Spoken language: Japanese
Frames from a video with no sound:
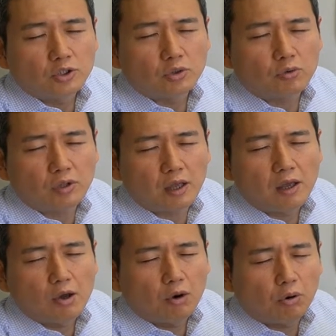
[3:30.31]
そこ
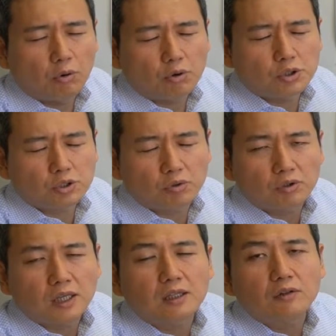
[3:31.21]
で報
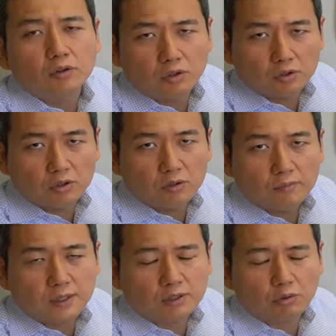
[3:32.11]
奨金という、
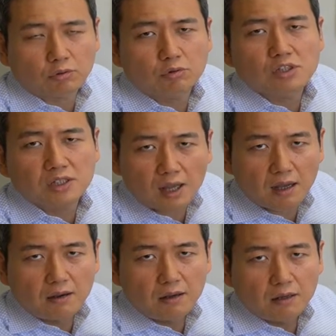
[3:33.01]
まあ、ちょっとし
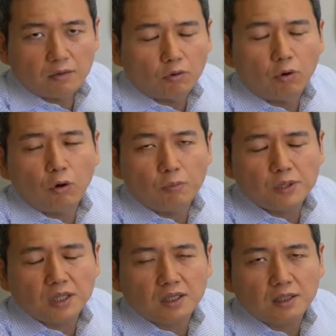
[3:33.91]
たご褒
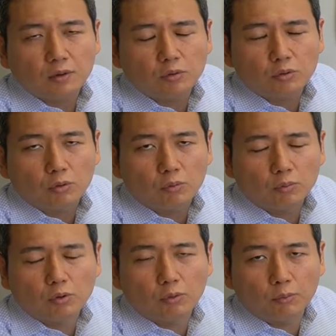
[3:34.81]
美的なこと
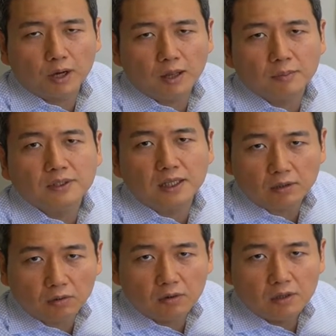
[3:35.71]
ものをもらえますけ
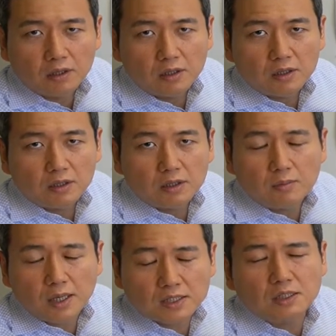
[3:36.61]
ど
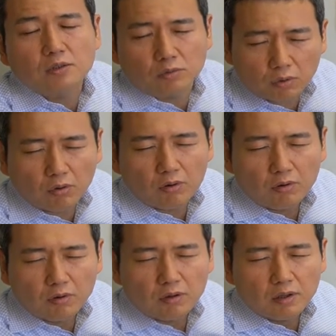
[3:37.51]
イメージで言う
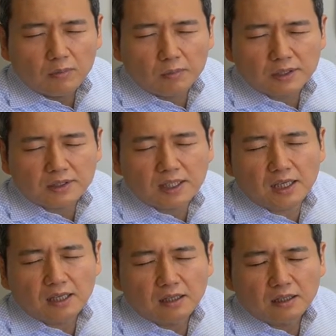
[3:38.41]
と、まあ、
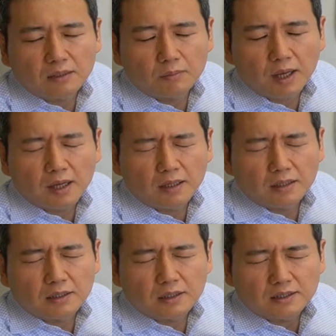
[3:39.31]
月、ま
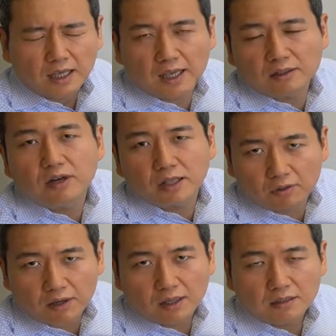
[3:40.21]
あ、1000円ぐらいと
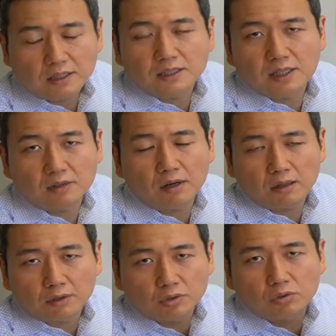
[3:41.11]
か2000円ぐらい
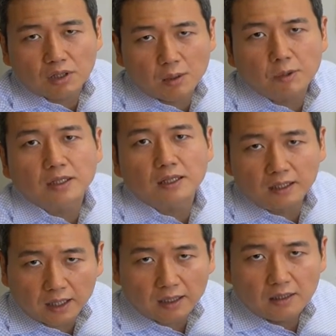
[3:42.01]
とかそういうレベルなん
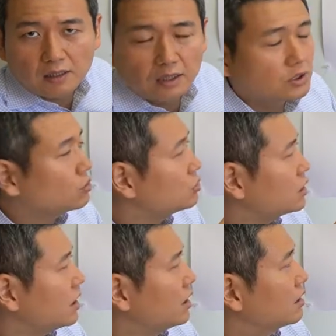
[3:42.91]
で正
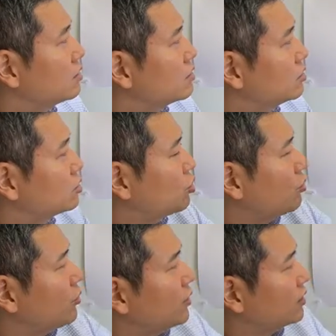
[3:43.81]
直勤
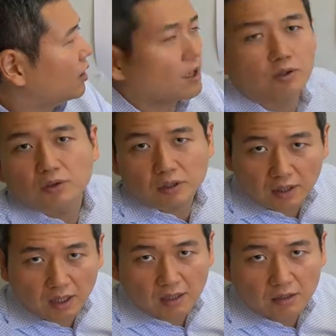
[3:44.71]
め終わったからといっ
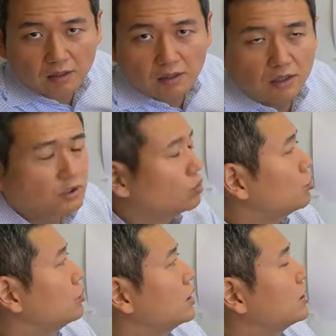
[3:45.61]
て
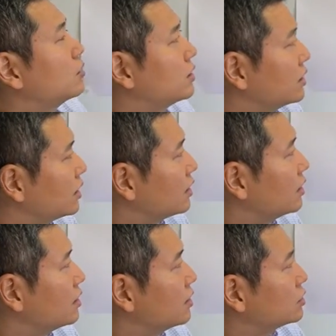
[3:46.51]
外に出た時
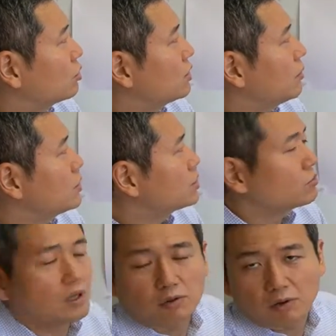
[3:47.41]
にそれで飯
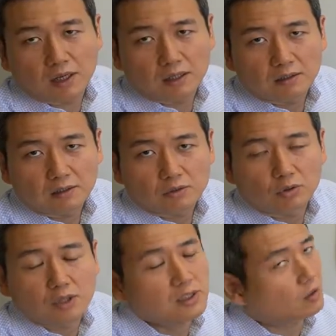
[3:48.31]
食えるとか
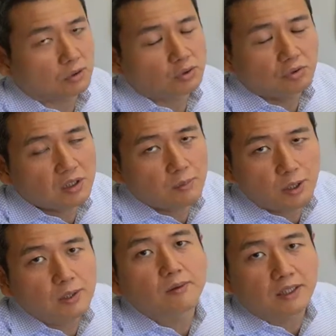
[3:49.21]
貯金になるとかそういう
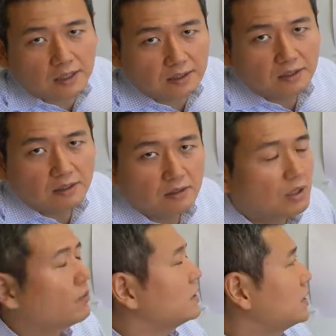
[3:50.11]
レベルではないです
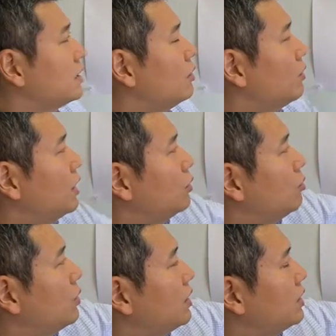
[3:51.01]
でわずかなお金
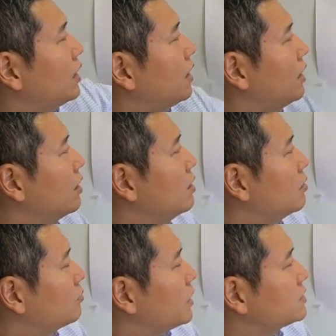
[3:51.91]
をもらいなが
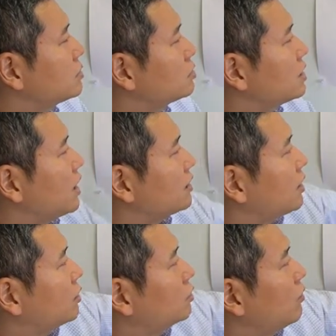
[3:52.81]
ら罰として
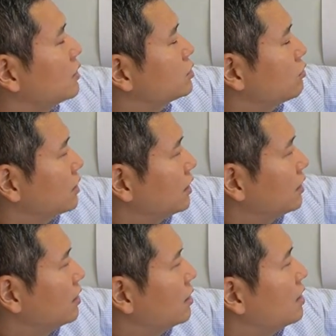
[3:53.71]
働くのが懲役
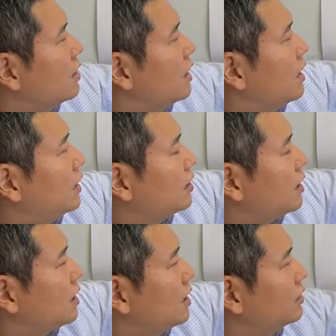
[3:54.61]
え
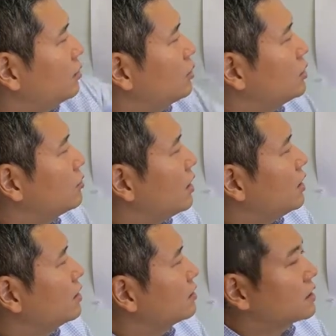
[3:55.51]
働かなくてもいいの
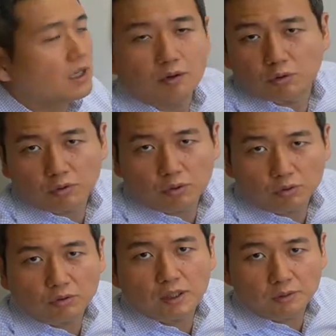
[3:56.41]
が金庫という
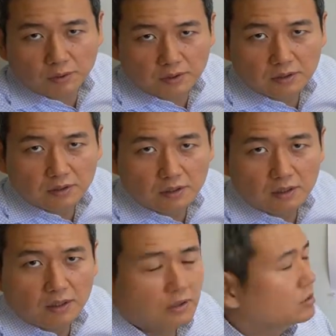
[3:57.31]
ことになります
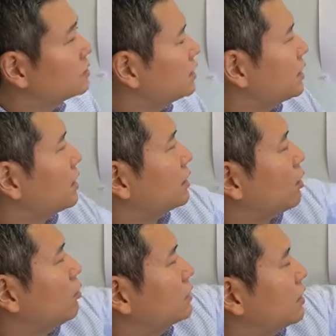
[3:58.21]
なぜ片
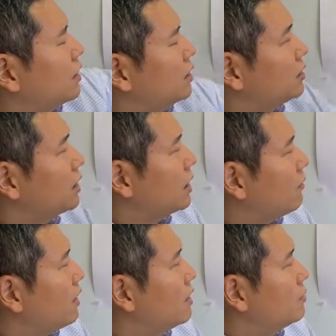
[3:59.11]
方働かなくていいか
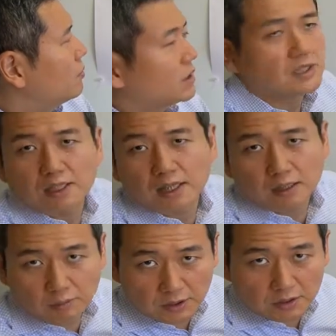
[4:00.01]
は次回や
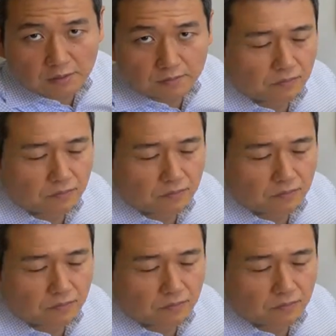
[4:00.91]
ります